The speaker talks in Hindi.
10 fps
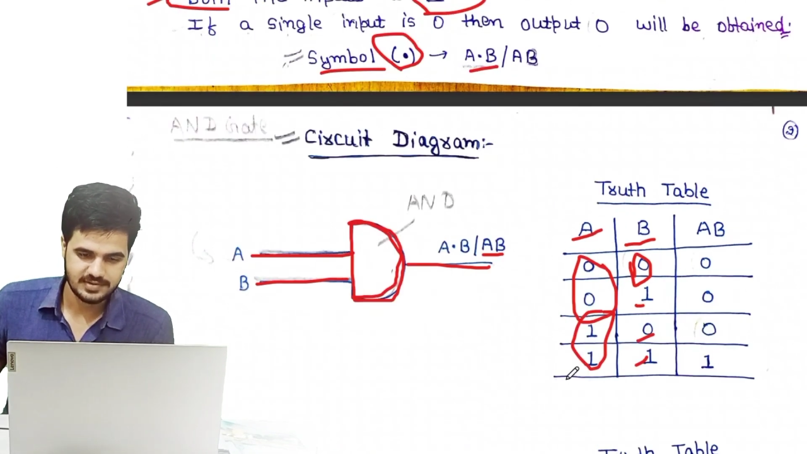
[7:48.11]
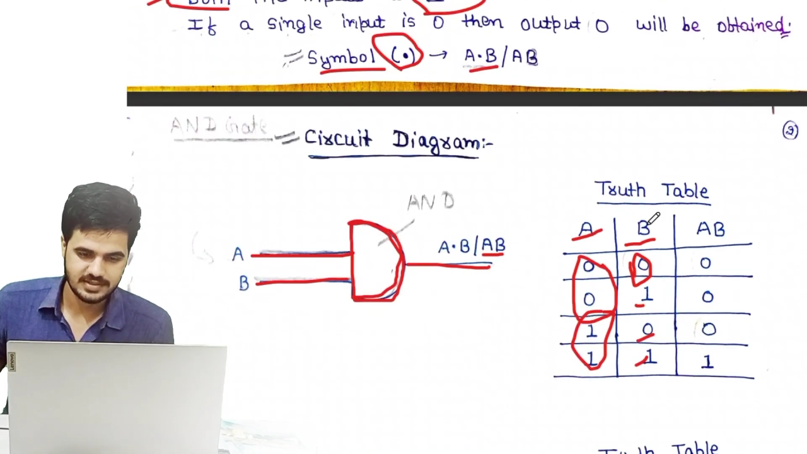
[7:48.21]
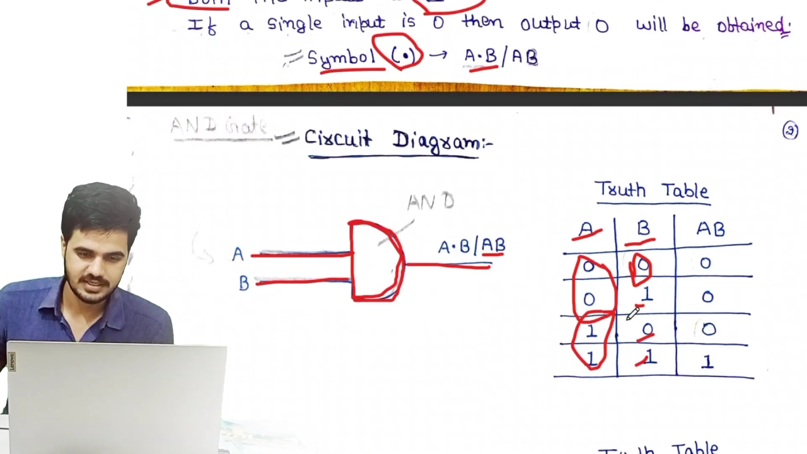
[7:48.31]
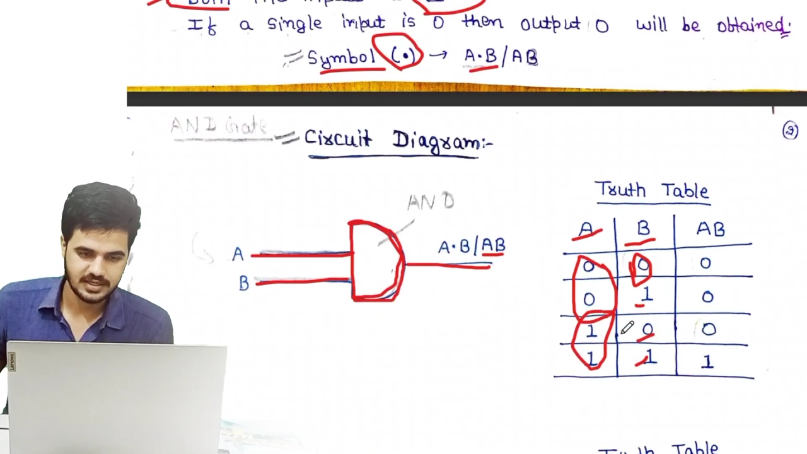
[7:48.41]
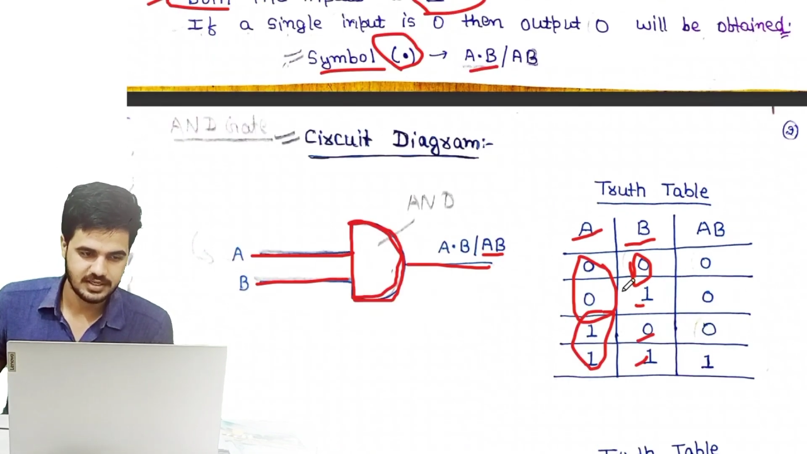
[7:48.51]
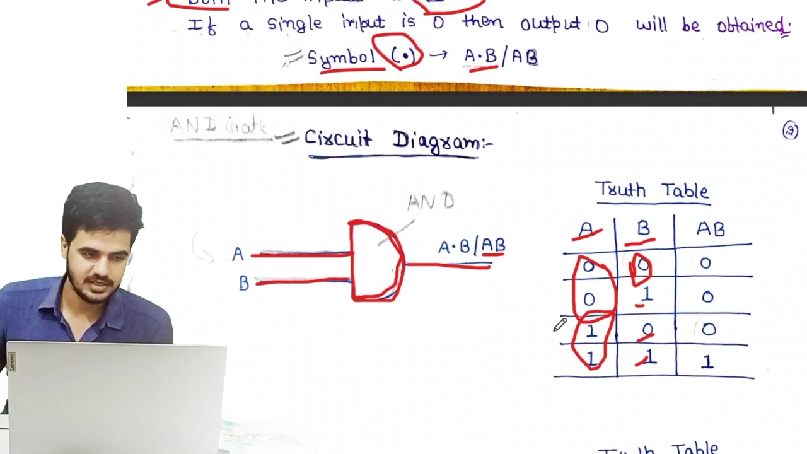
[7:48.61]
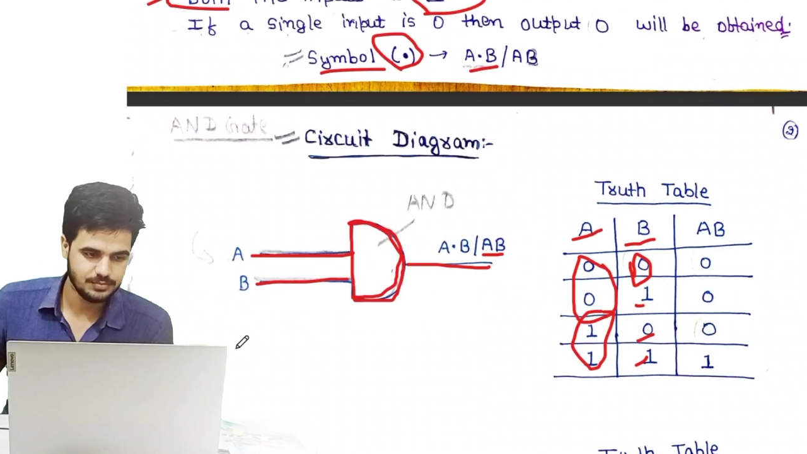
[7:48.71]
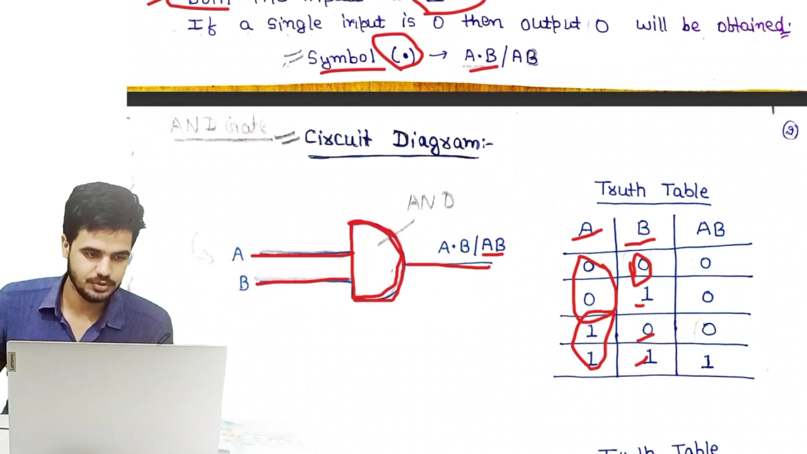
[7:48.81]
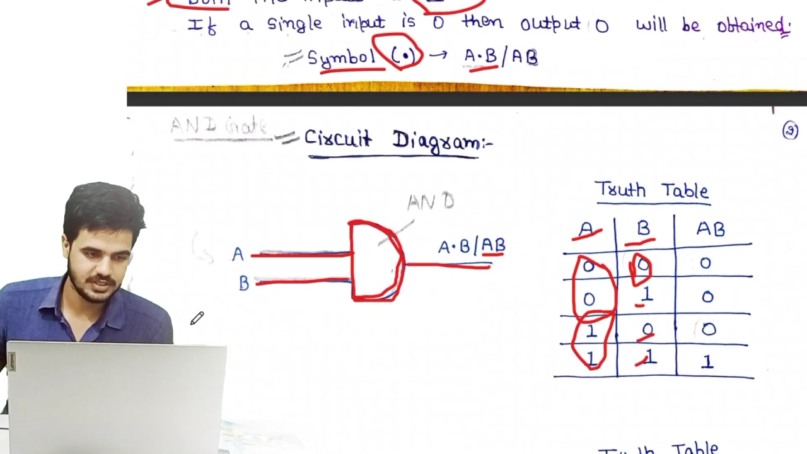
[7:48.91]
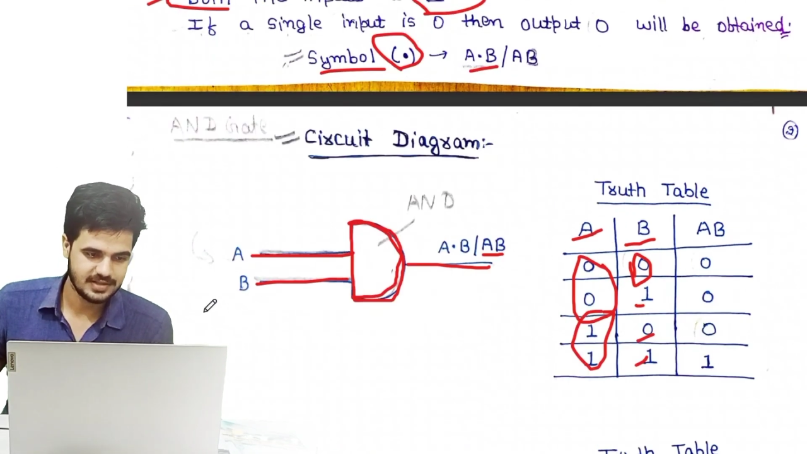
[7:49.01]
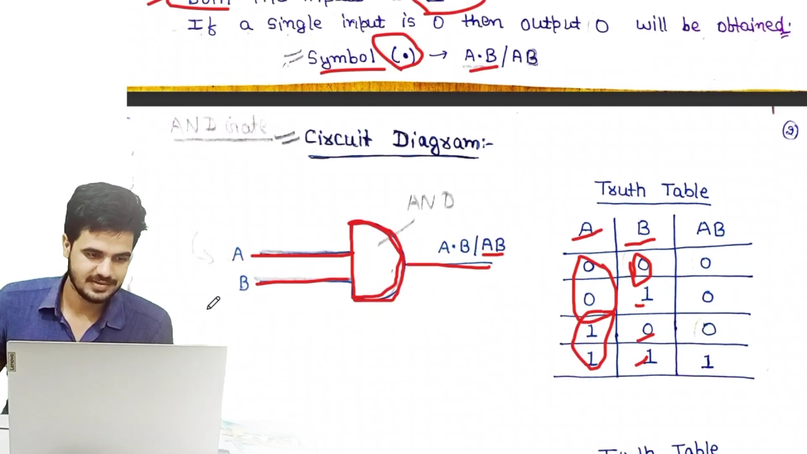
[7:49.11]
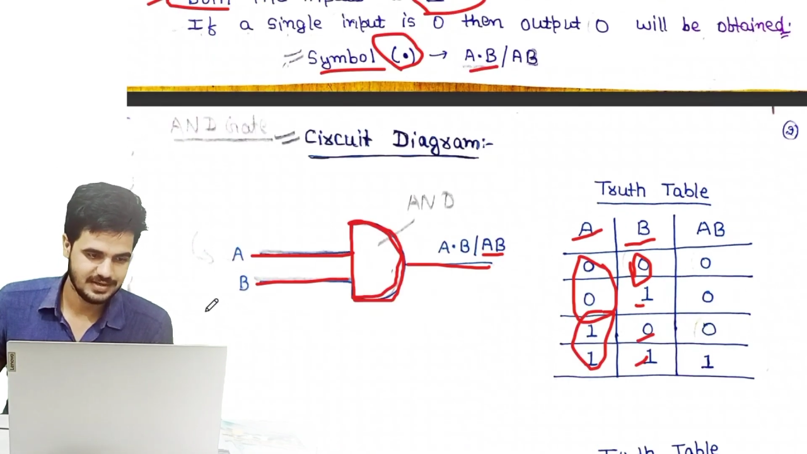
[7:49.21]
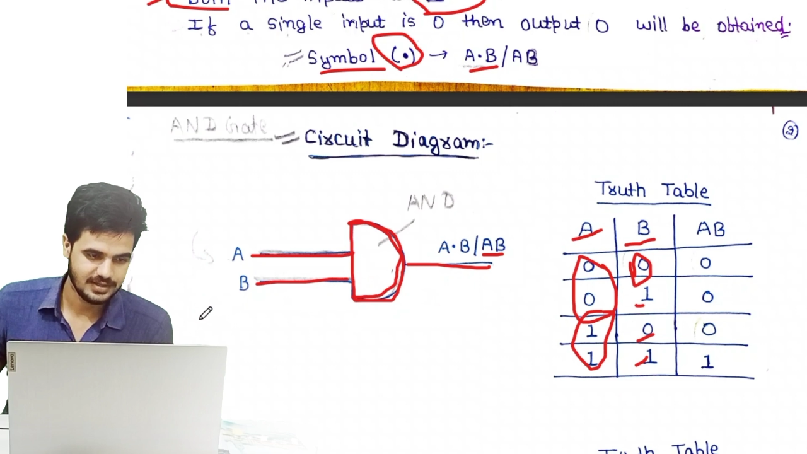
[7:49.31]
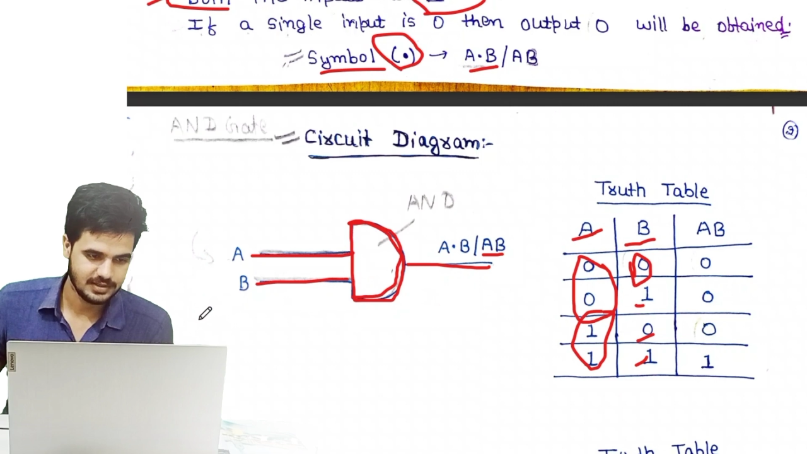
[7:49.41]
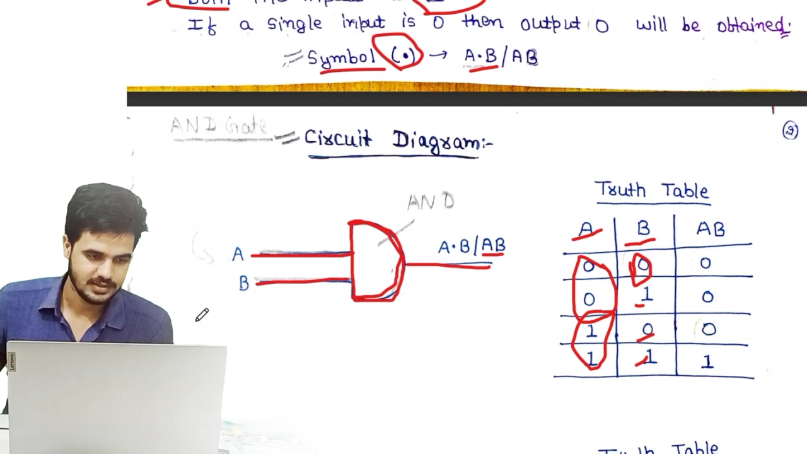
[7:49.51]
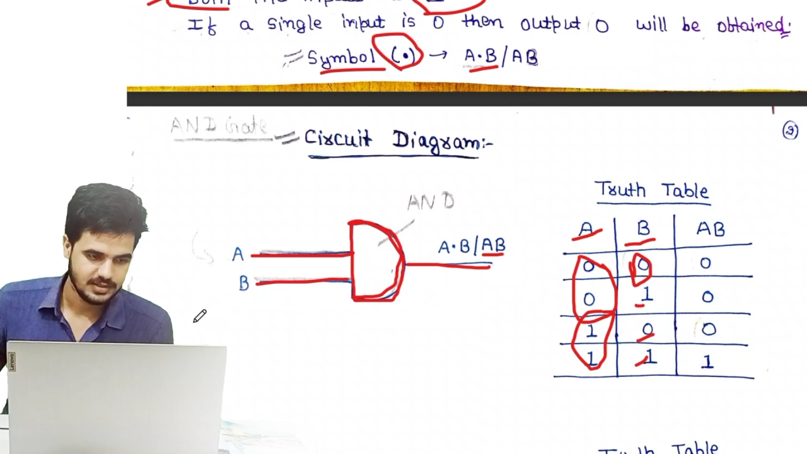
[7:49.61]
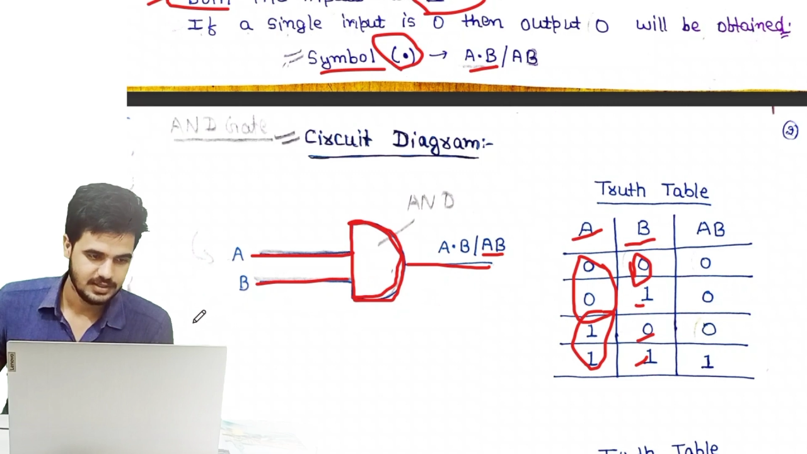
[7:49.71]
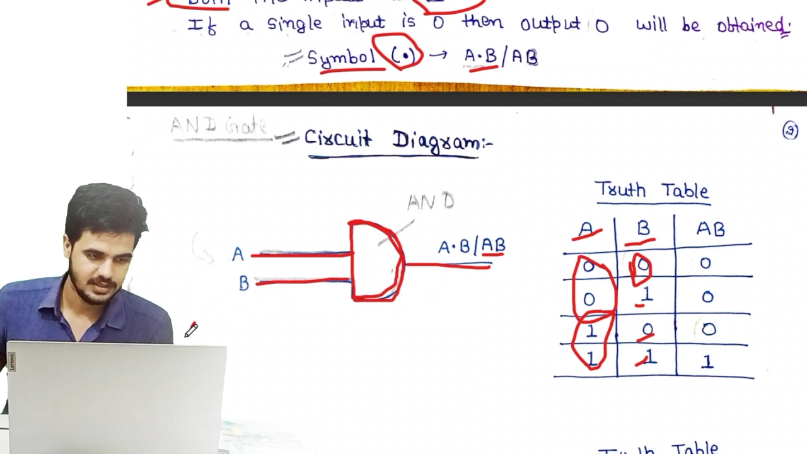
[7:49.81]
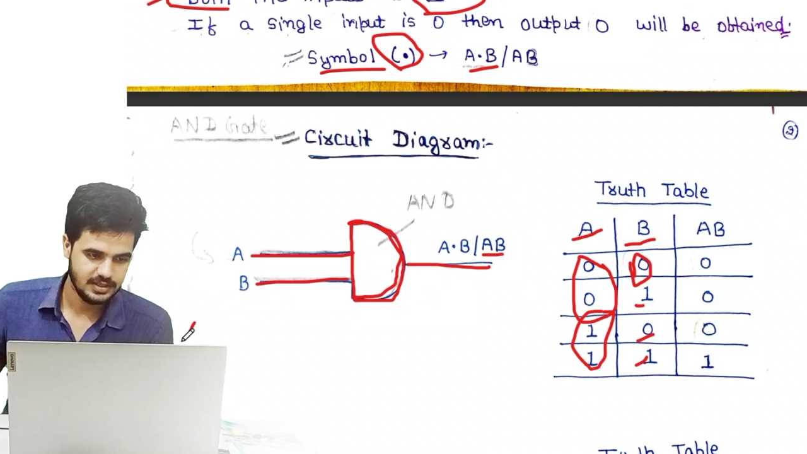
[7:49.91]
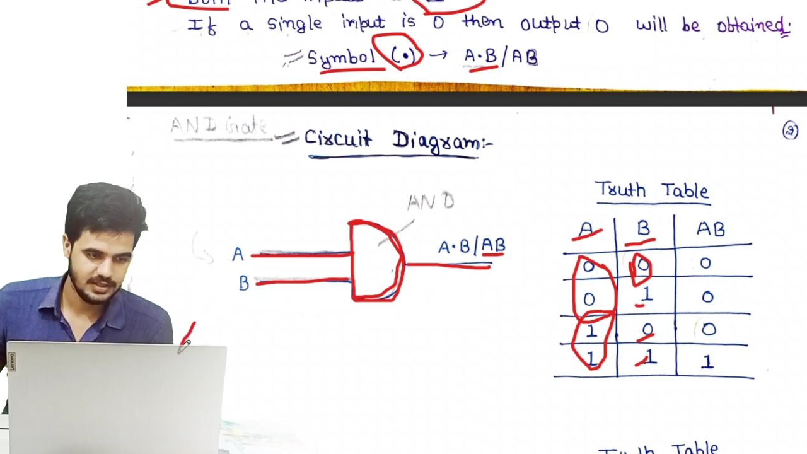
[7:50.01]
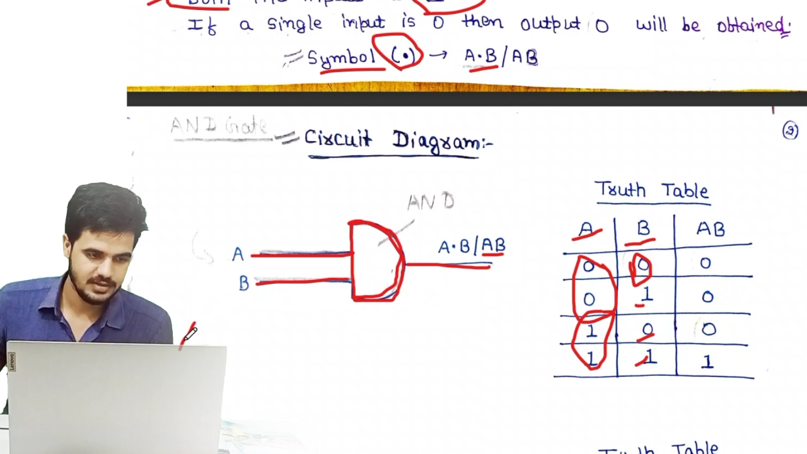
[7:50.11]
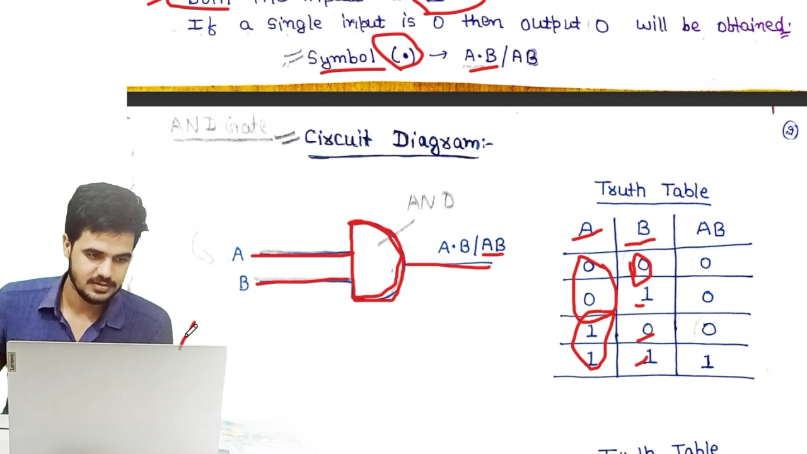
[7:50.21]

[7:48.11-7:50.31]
कैसे लिखेंगे इनपुट कैसे लेंगे ए